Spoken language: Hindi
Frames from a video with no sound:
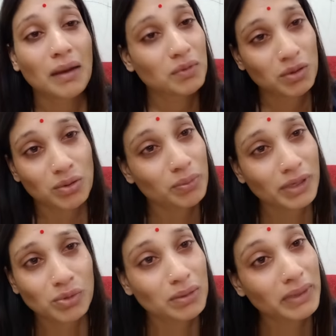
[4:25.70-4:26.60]
अब लोगों को
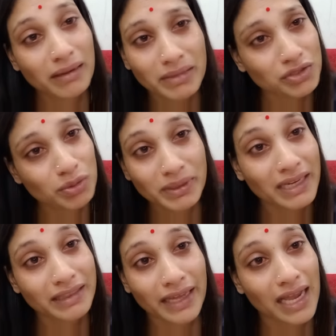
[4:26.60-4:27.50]
बिल्कुल मेरे बच्चों पर
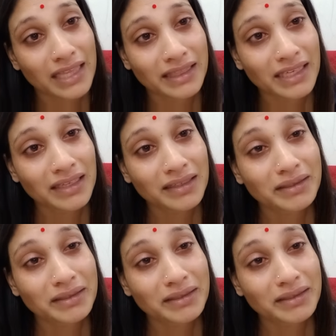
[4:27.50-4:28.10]
नहीं दया आती